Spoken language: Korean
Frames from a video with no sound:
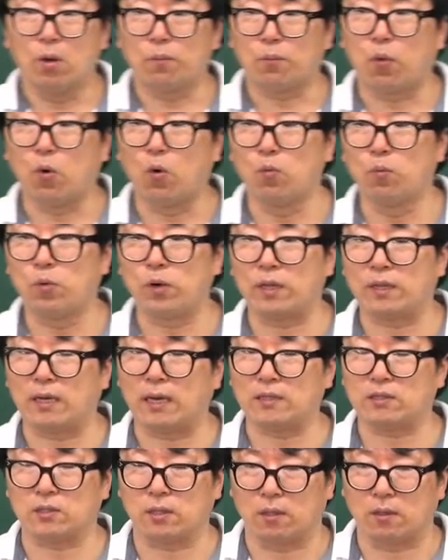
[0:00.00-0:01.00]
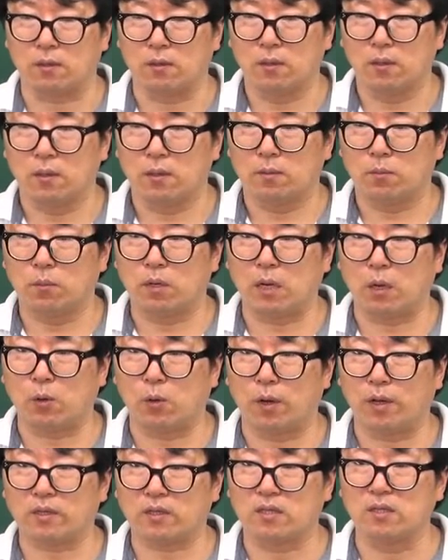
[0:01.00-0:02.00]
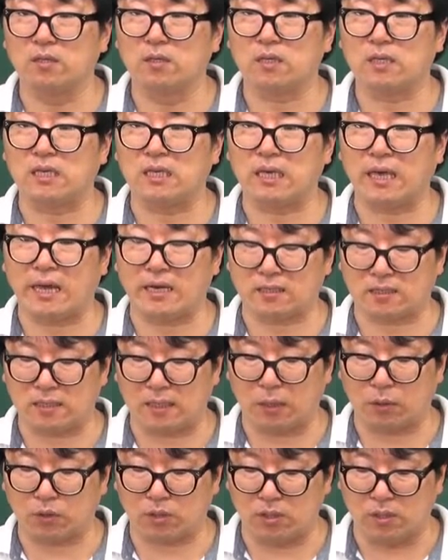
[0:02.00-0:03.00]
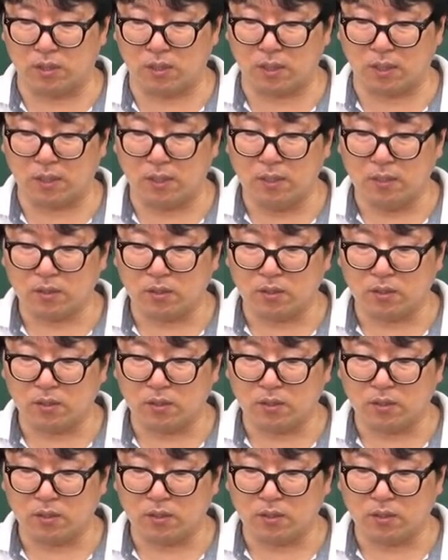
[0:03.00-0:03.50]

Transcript: 봉분에다가 써. 뭐라고? 등기 X라고. 등기.